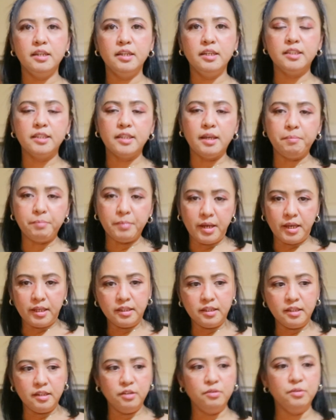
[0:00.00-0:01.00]
stop
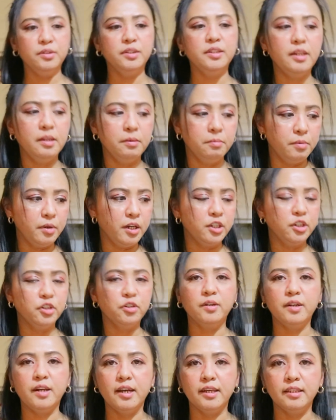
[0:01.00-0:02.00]
natin yung
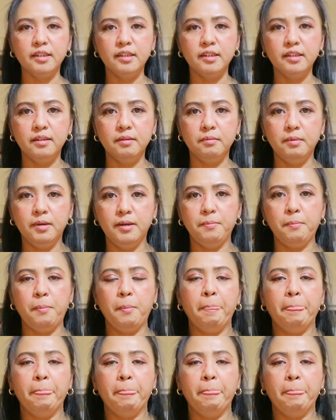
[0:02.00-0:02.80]
celebration natin, di ba?